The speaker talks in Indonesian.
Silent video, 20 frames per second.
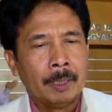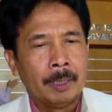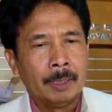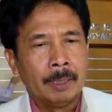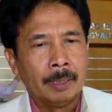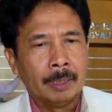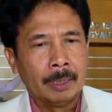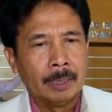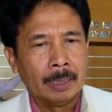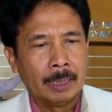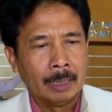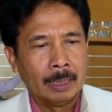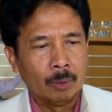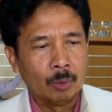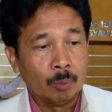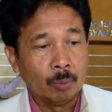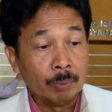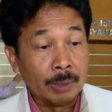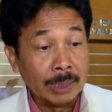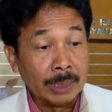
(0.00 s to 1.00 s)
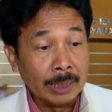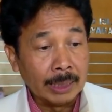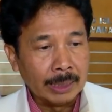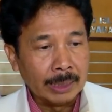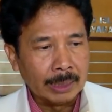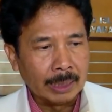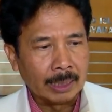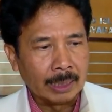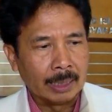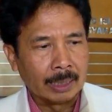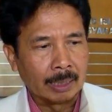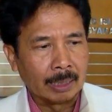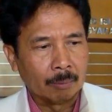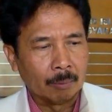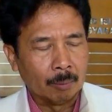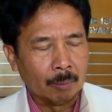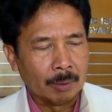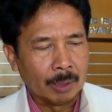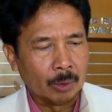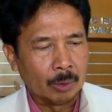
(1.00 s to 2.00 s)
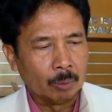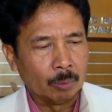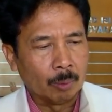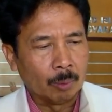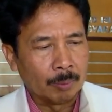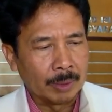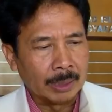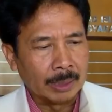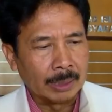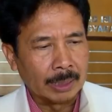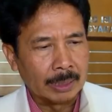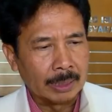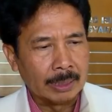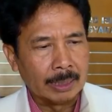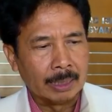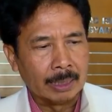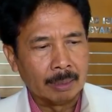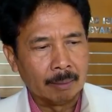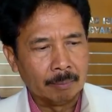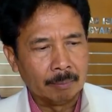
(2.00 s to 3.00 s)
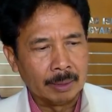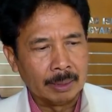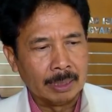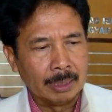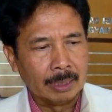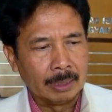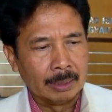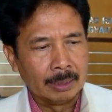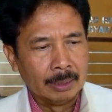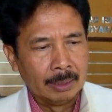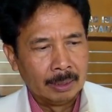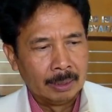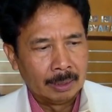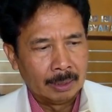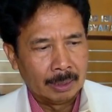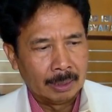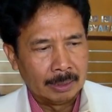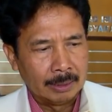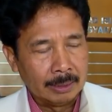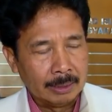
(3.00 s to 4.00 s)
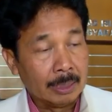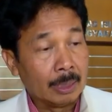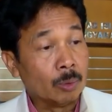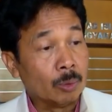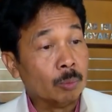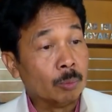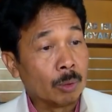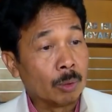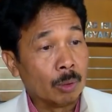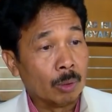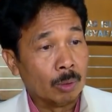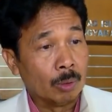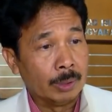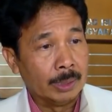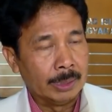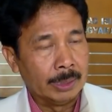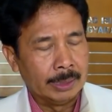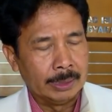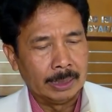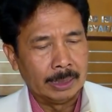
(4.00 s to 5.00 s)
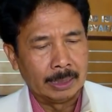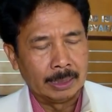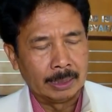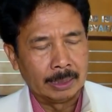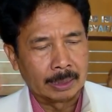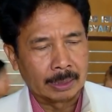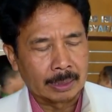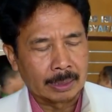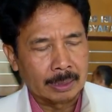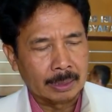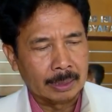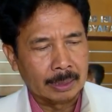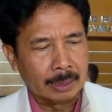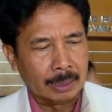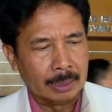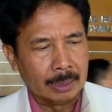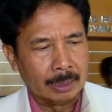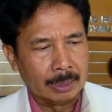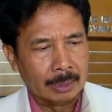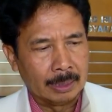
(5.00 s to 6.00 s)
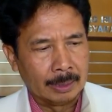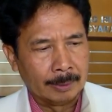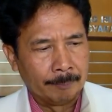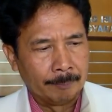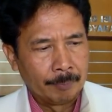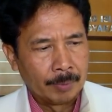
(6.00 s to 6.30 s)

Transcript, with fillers: uh, alumni yang akan membantu pemerintah di dalam bidang haji dan umroh ya yang uh,